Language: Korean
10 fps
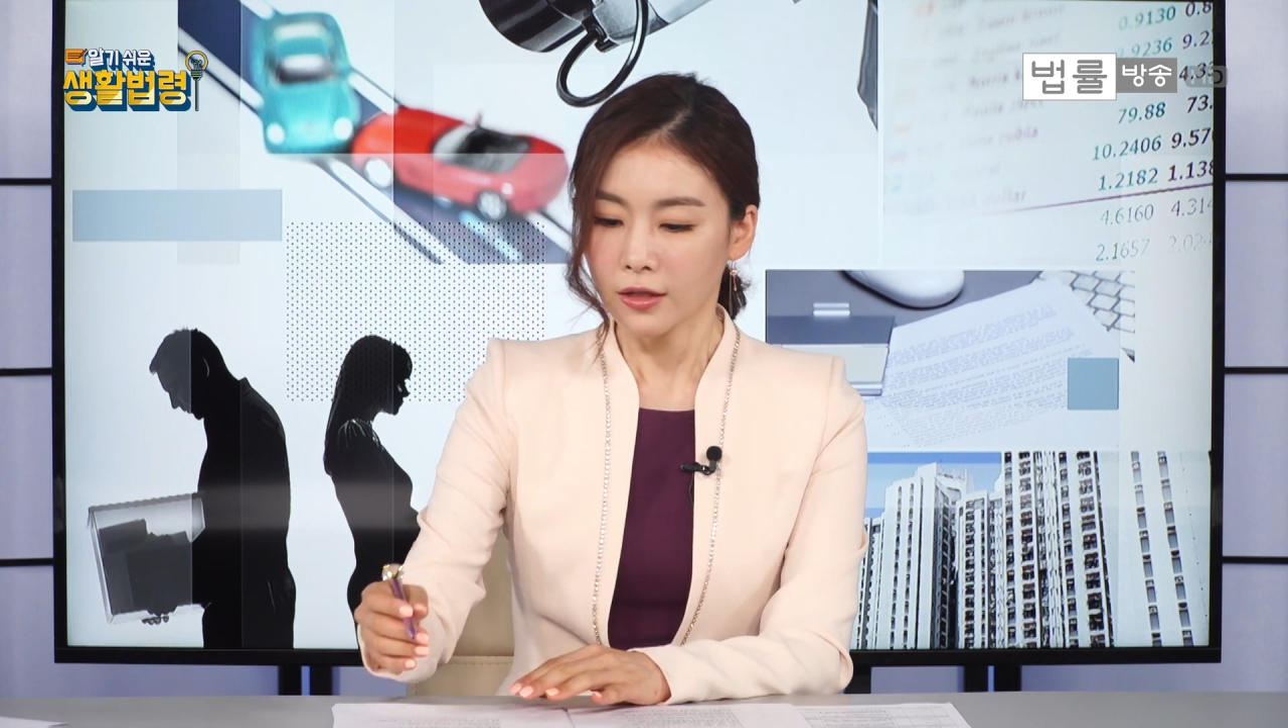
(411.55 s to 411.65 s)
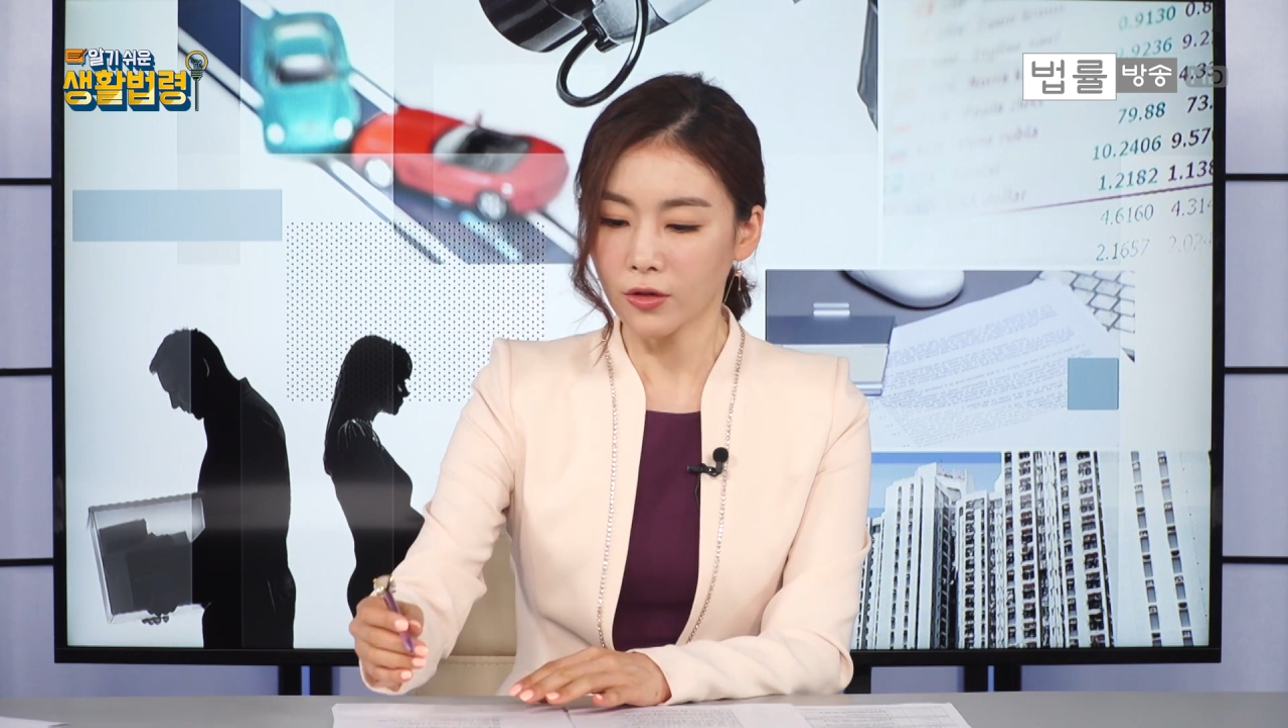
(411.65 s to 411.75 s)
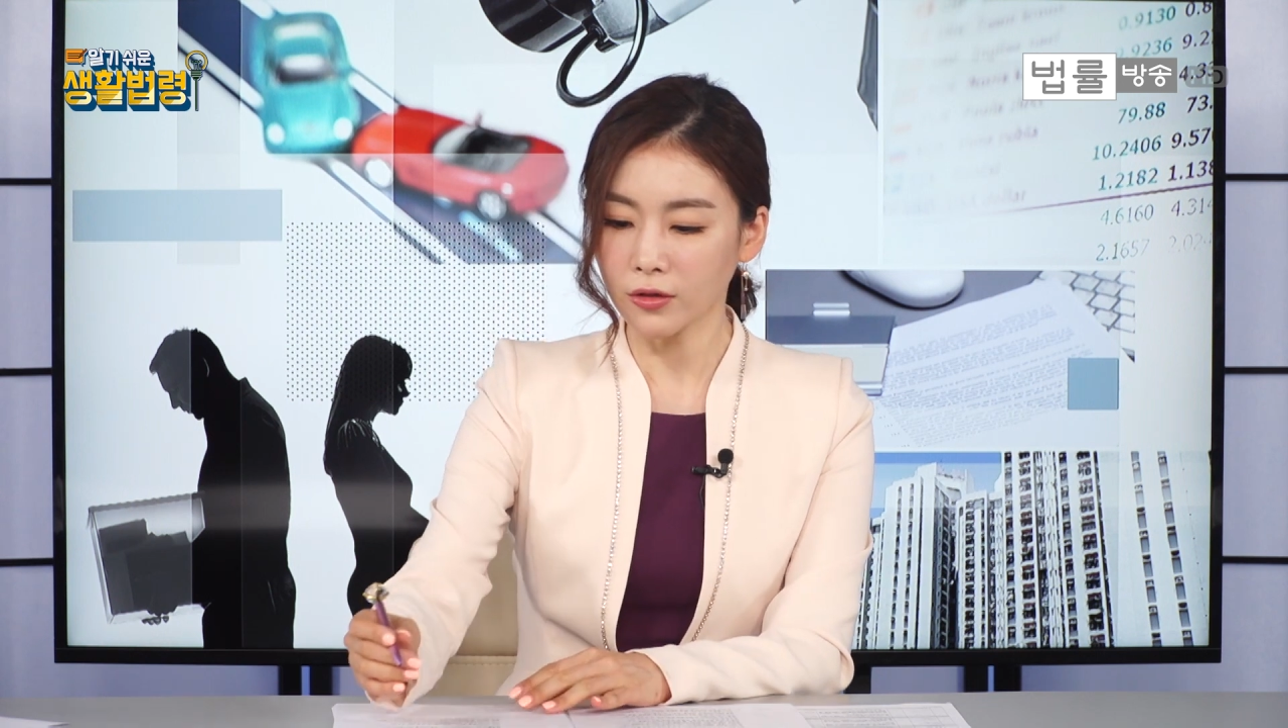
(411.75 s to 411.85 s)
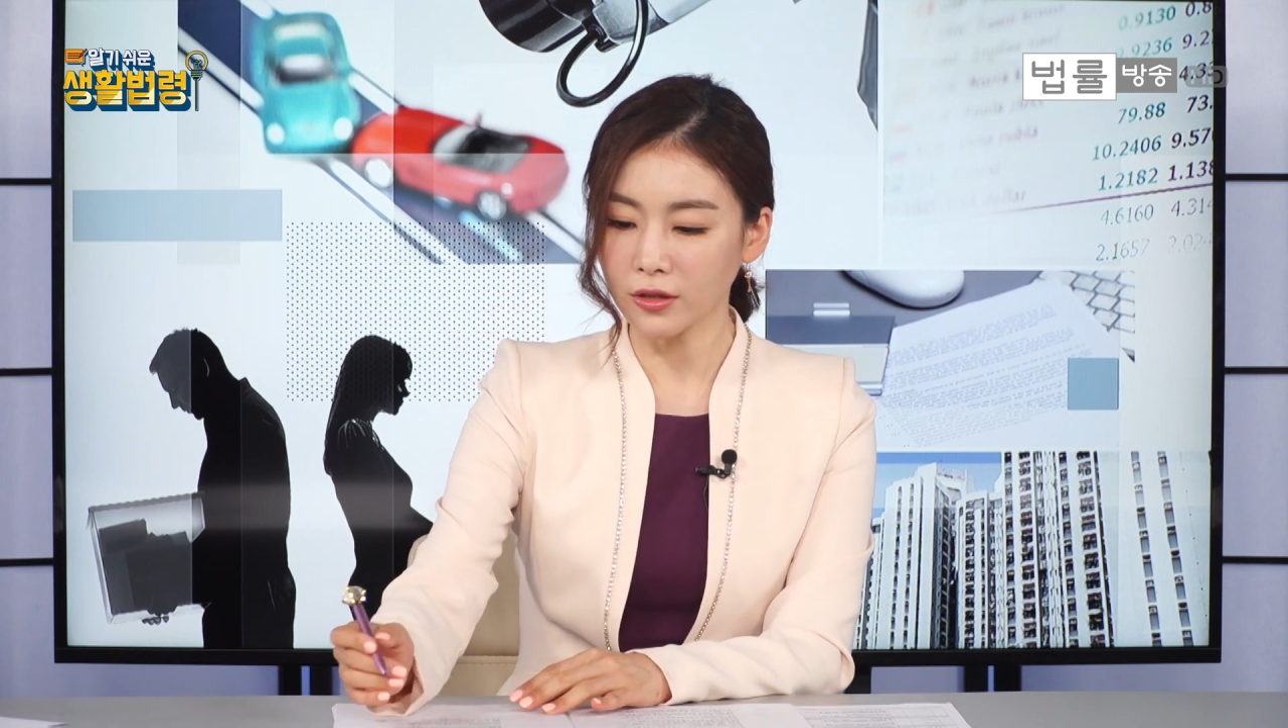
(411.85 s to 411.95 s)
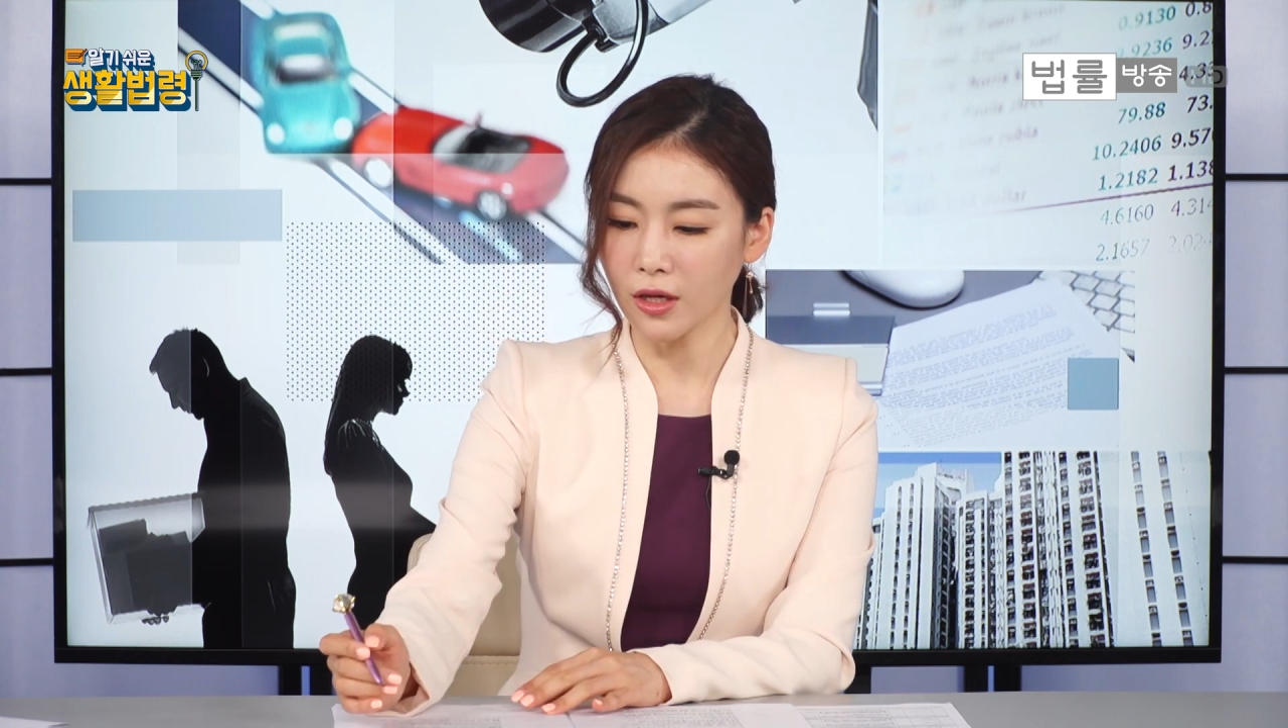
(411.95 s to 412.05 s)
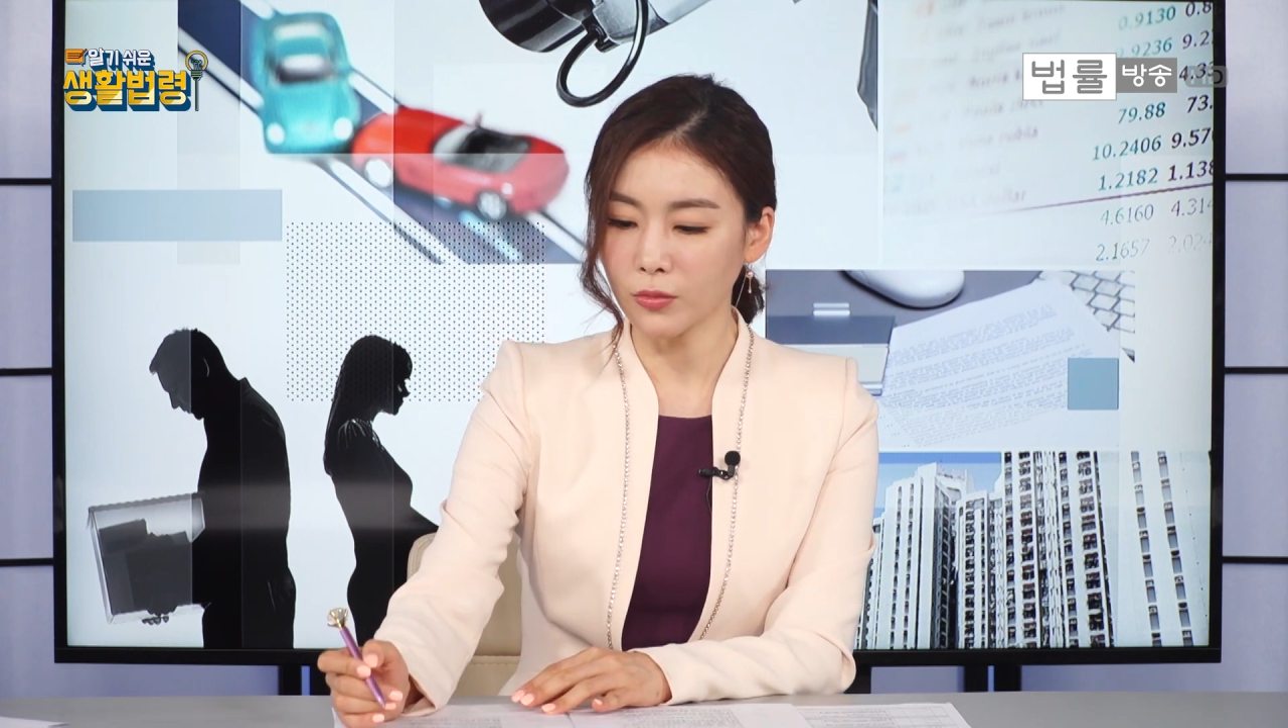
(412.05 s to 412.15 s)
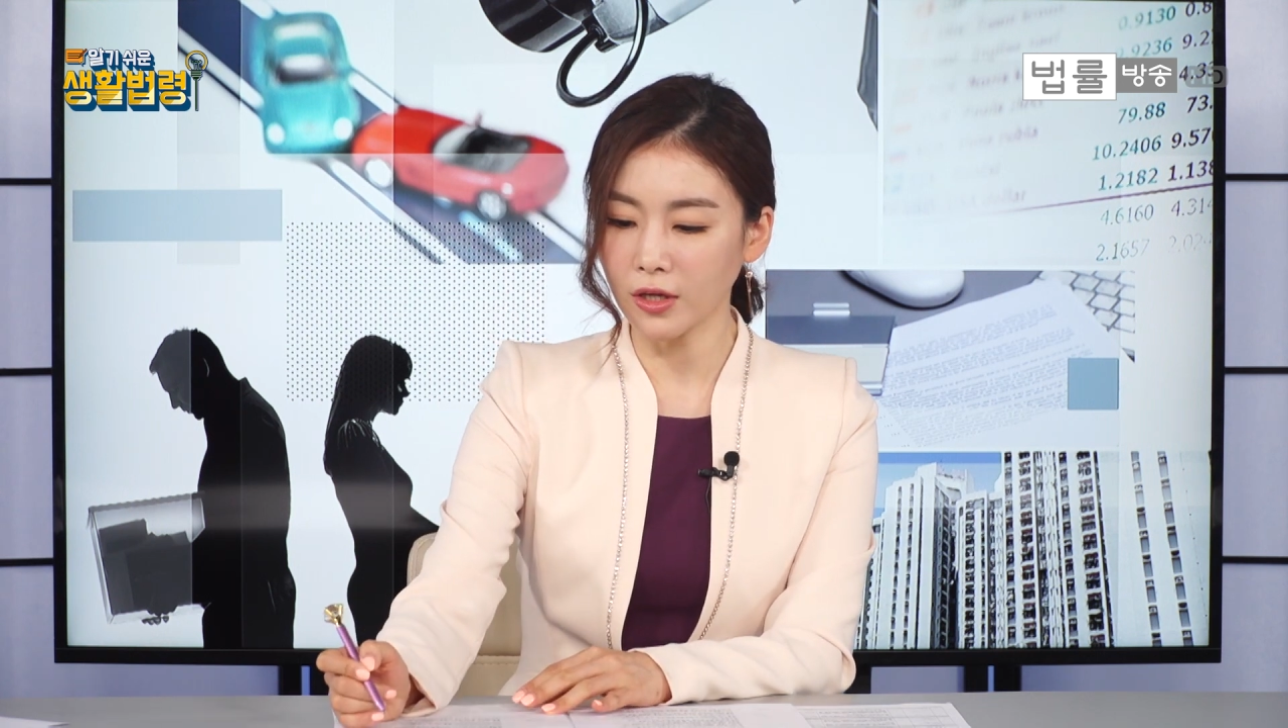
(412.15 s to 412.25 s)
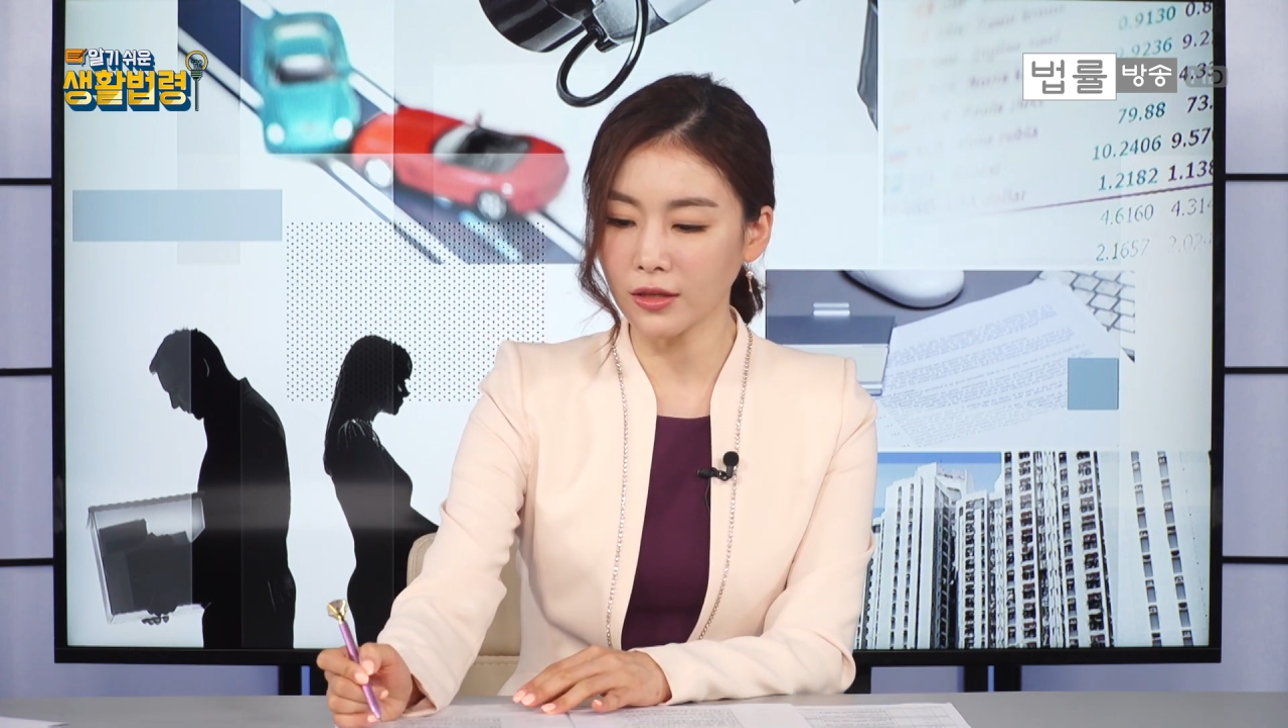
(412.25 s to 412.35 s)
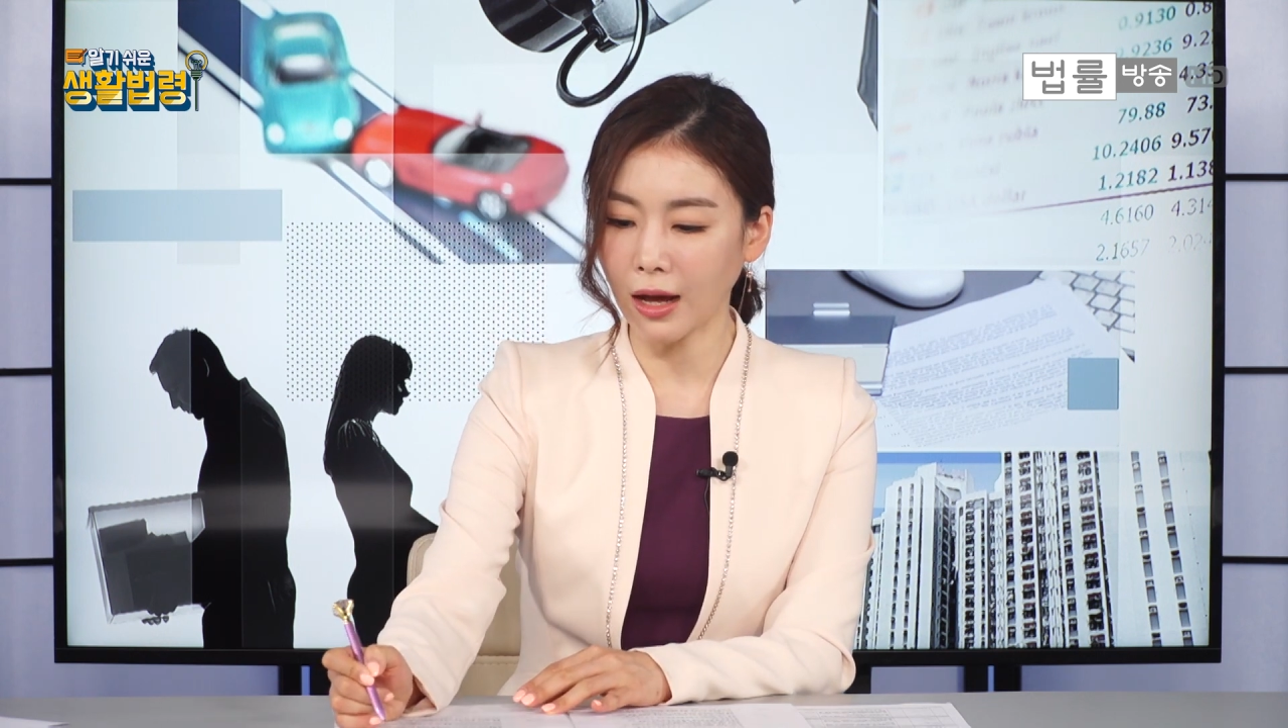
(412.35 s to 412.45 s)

그렇기 때문에